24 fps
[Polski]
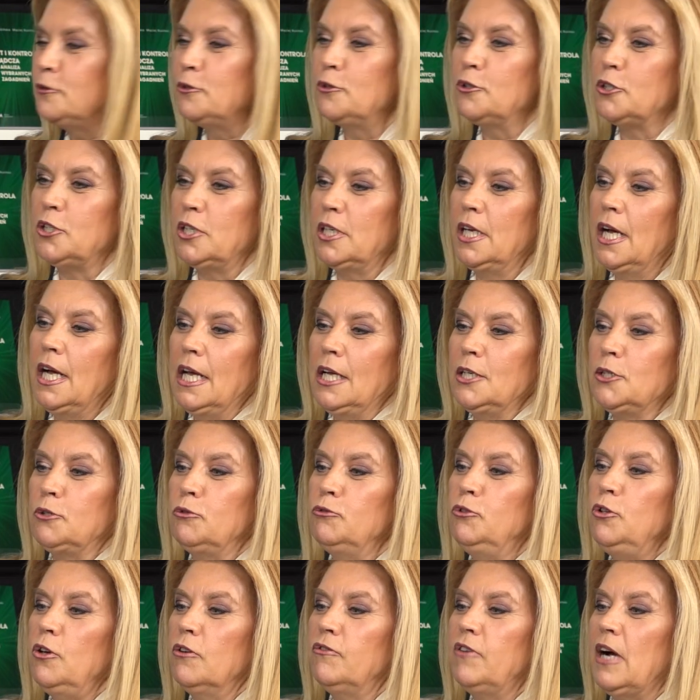którzy
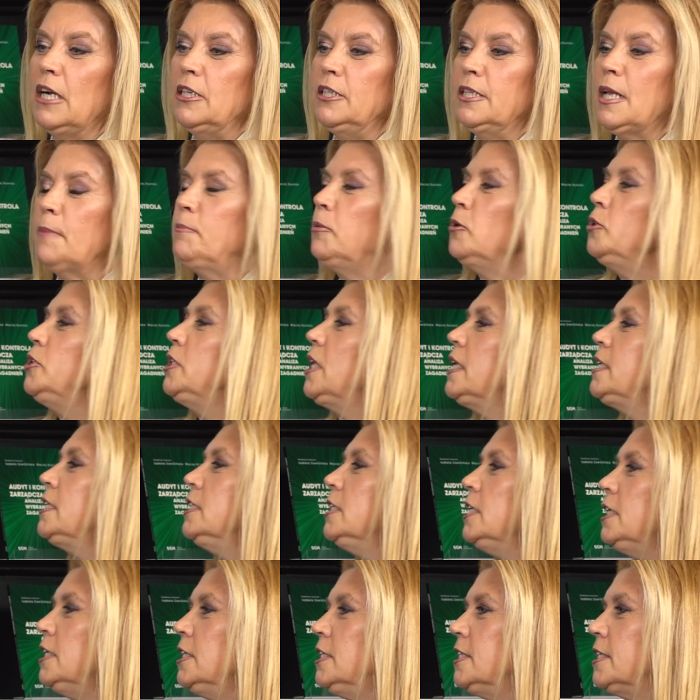studiowali na
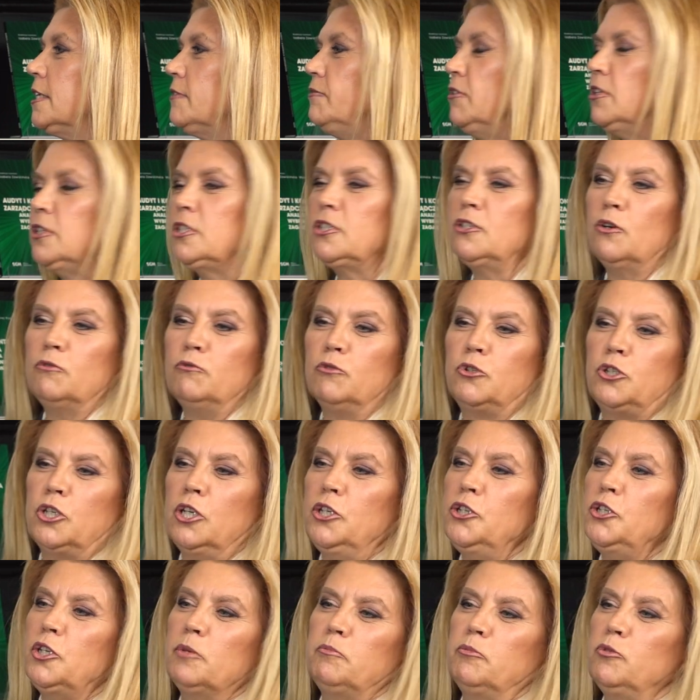Politechnice, więc no,
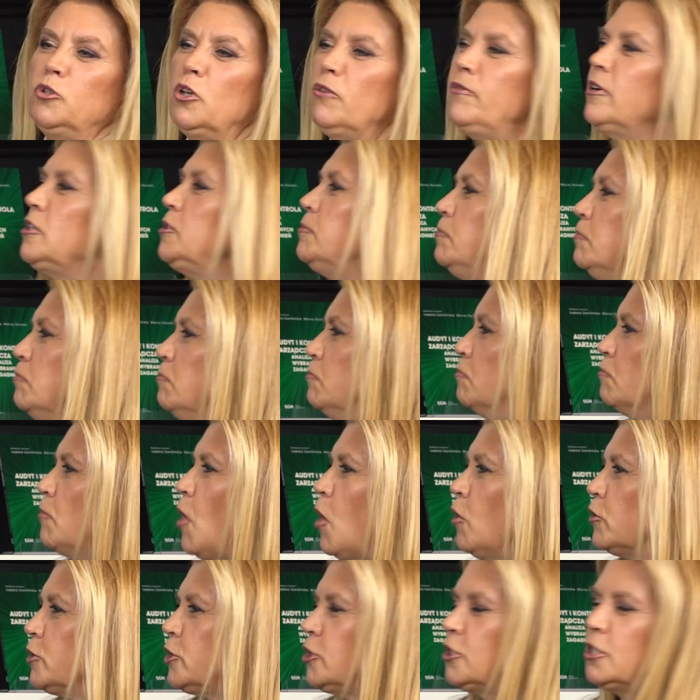uczyli się budować
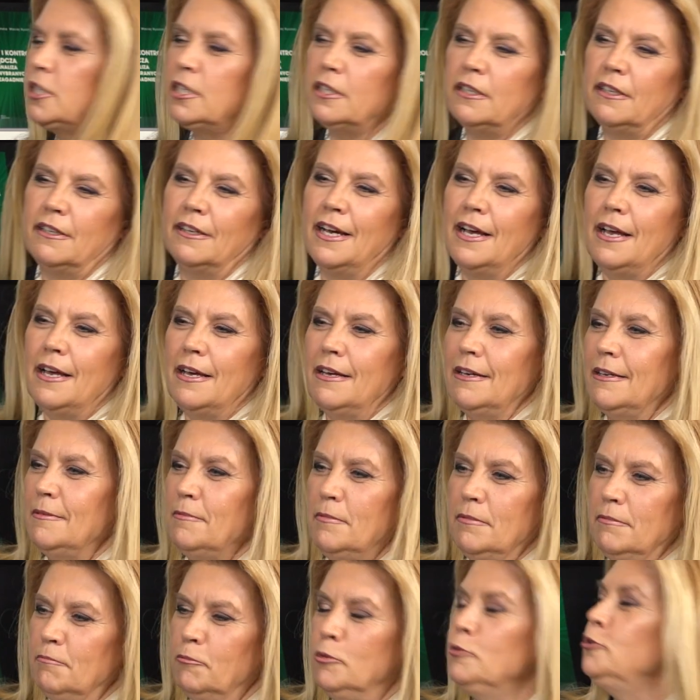mosty,
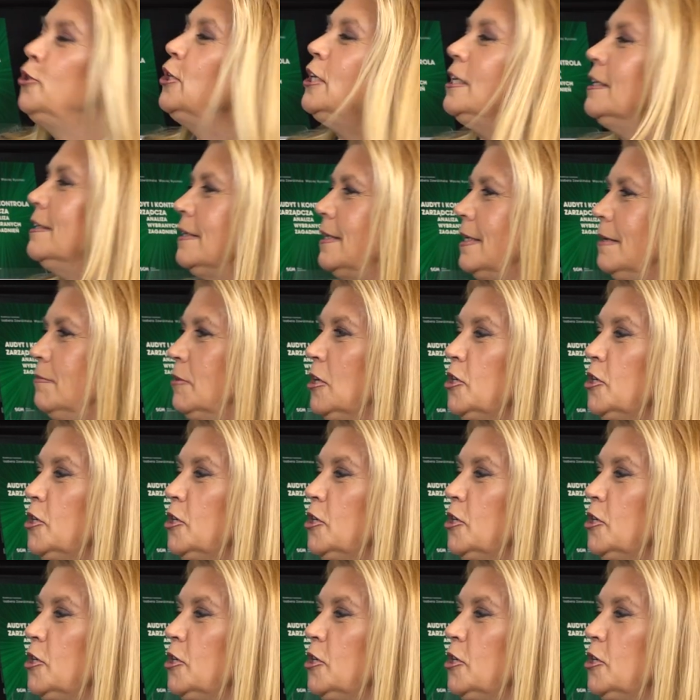budynki.